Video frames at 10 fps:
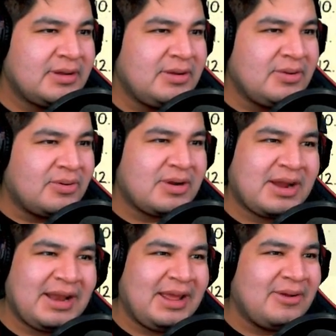No
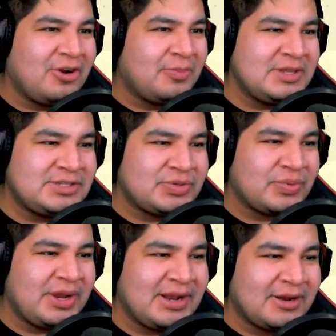creo, no me
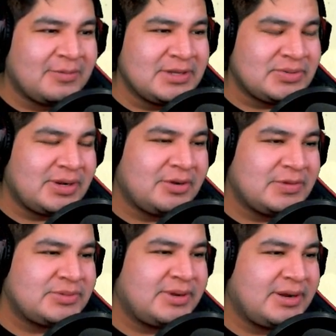suena, no me suena, no me
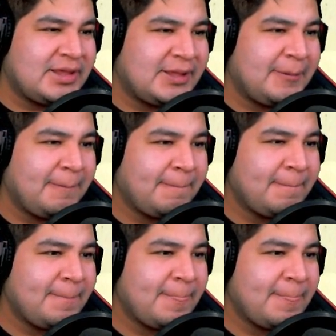suena nada.
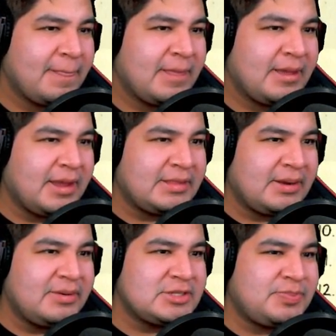¿Qué tal
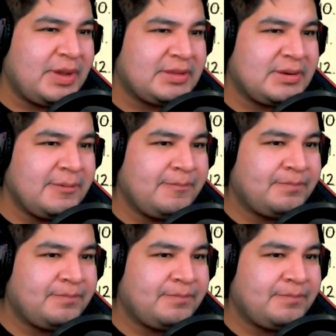un espectro?